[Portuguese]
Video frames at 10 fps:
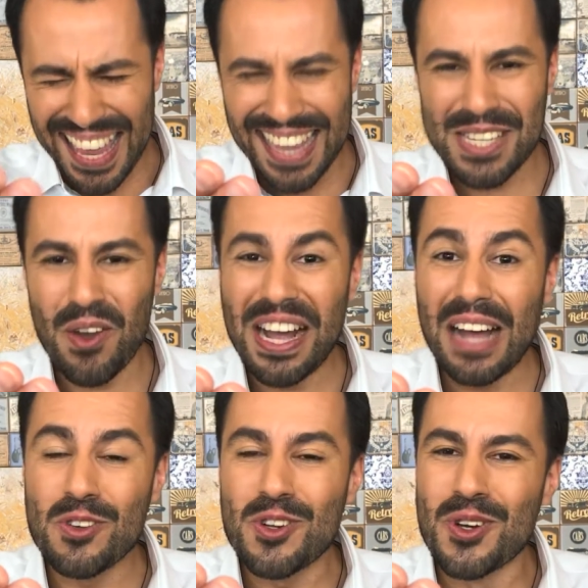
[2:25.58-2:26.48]
Esse é o
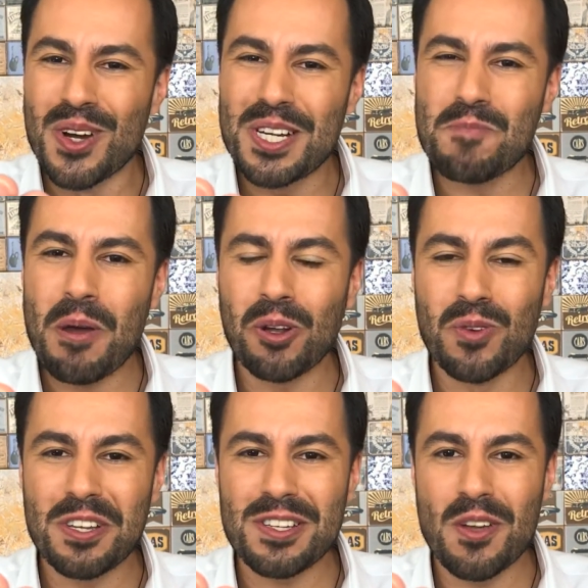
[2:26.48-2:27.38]
recado de hoje, espero que
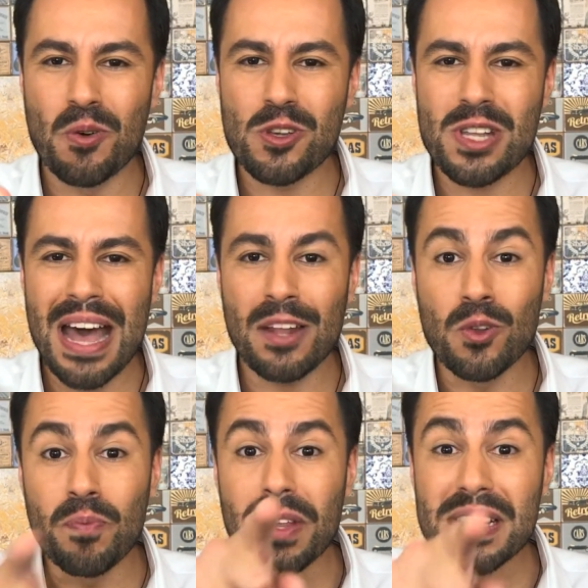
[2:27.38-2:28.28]
vocês tenham gostado.